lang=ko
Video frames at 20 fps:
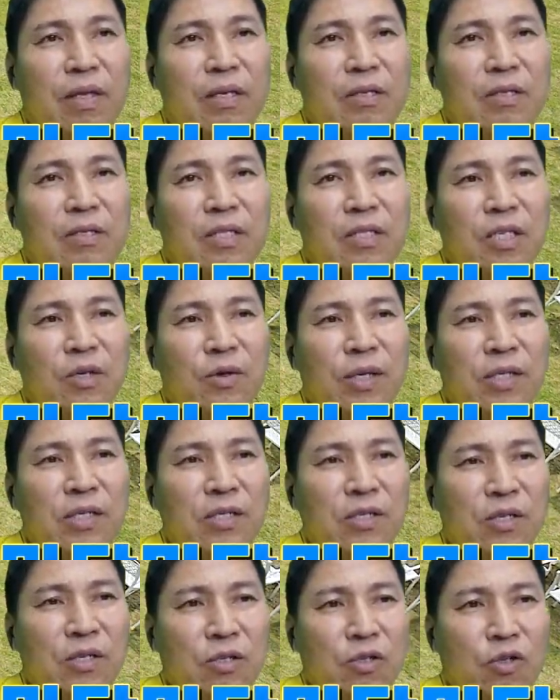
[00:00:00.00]

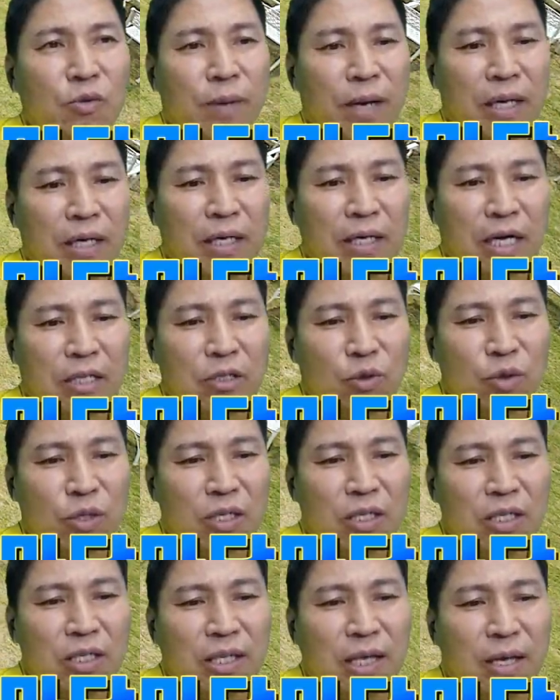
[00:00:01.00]
시원스러운 조망을 가지고
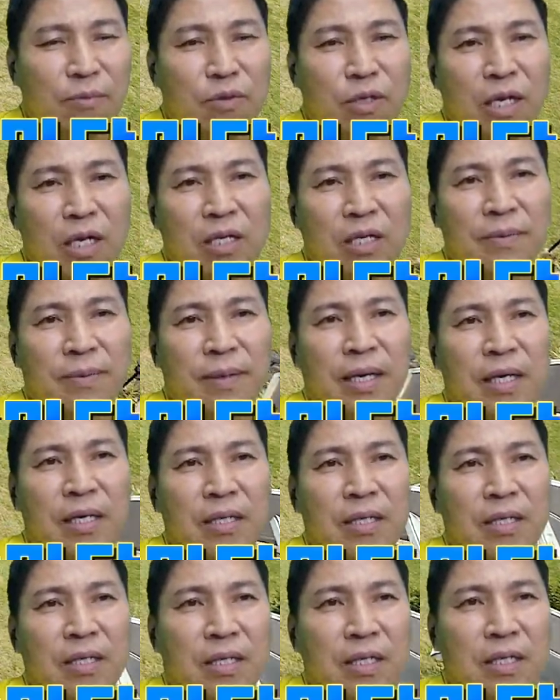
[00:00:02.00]
있기 때문에
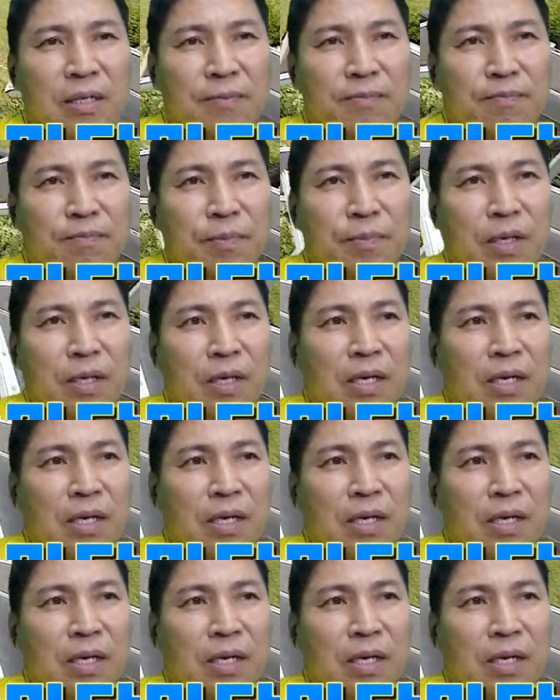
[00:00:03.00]
그만큼